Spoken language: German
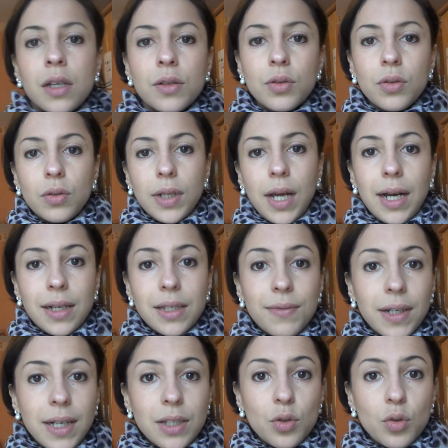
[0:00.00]
So, ja, das
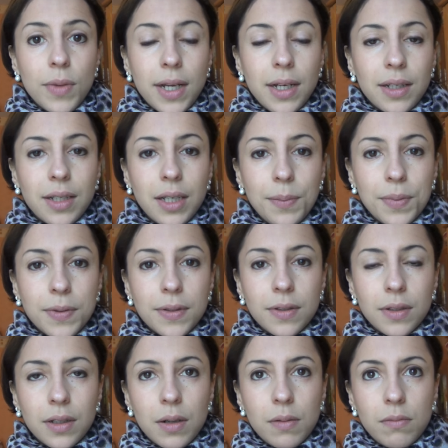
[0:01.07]
waren jetzt so meine
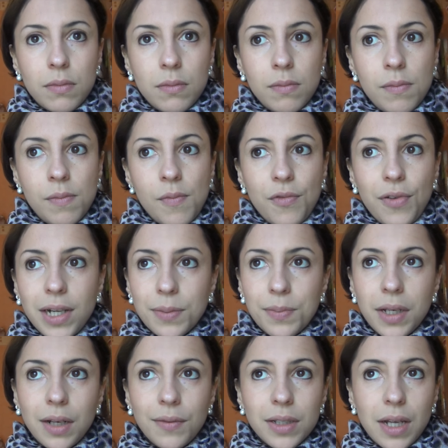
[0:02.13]
Tipps. Ähm, falls
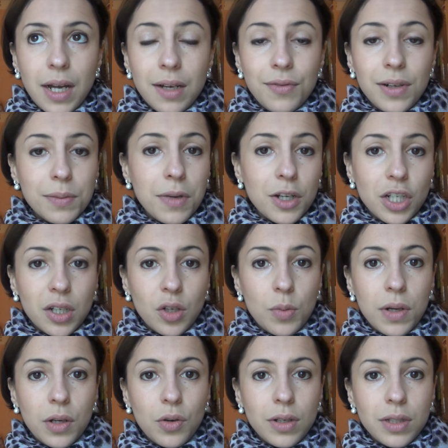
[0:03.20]
mir irgendwas einfällt, mache ich halt
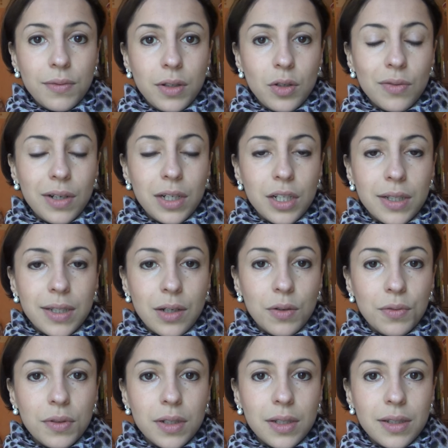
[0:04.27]
nochmal ein neues Video, weil ich sehr
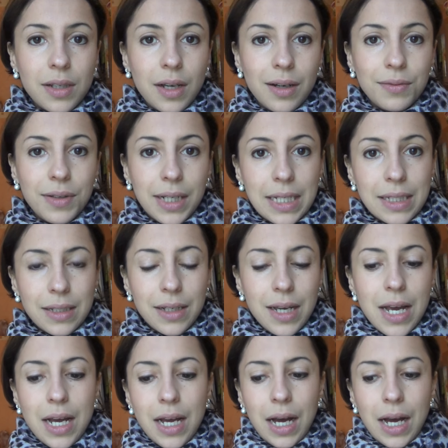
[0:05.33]
oft Sachen vergesse.